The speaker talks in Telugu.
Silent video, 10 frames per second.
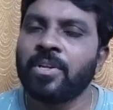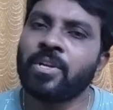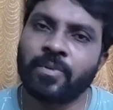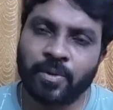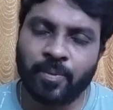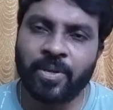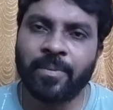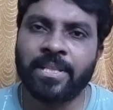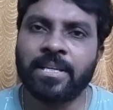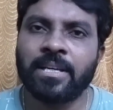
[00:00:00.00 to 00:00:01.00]
ఈ ఈ
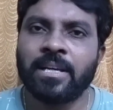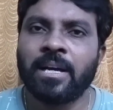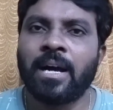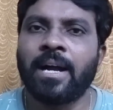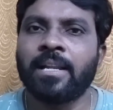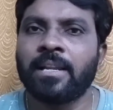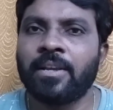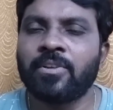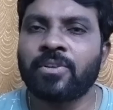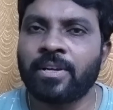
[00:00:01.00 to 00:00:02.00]
మధ్య ఆయన
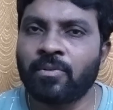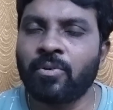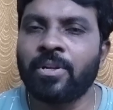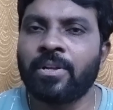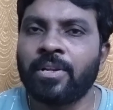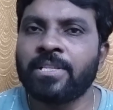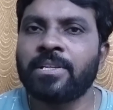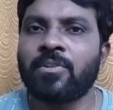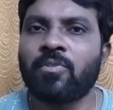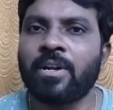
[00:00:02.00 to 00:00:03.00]
నియోజక
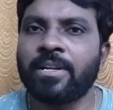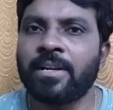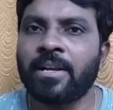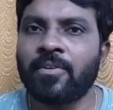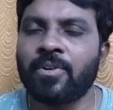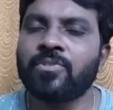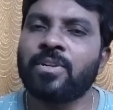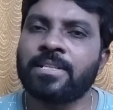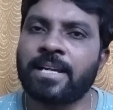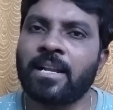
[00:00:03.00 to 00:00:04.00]
రీజనల్ కోఆర్డినేటర్గా ఉన్న
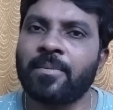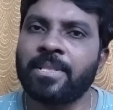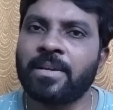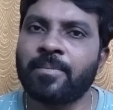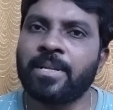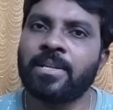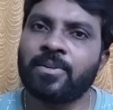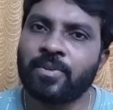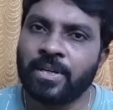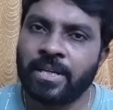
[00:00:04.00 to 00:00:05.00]
చోట చాలామంది
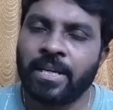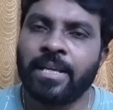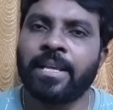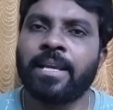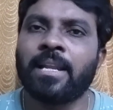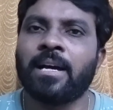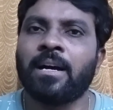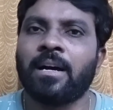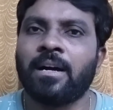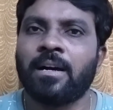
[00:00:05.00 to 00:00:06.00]
ఎమ్మెల్యేలు ఈయన
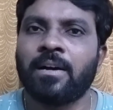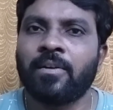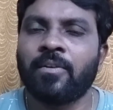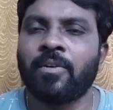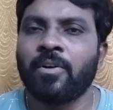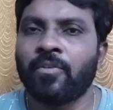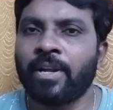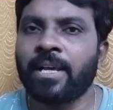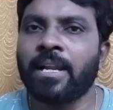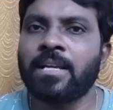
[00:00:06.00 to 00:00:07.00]

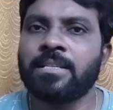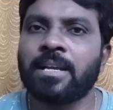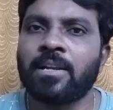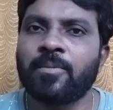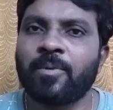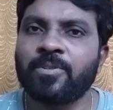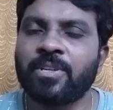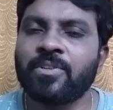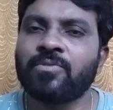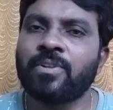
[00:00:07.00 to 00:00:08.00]
వర్గ రాజకీయాలను
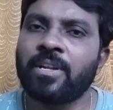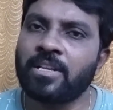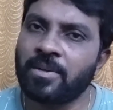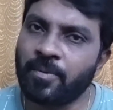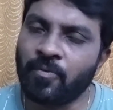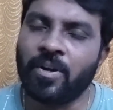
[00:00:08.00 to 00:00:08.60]
ప్రోత్సహిస్తున్నారని చెప్పి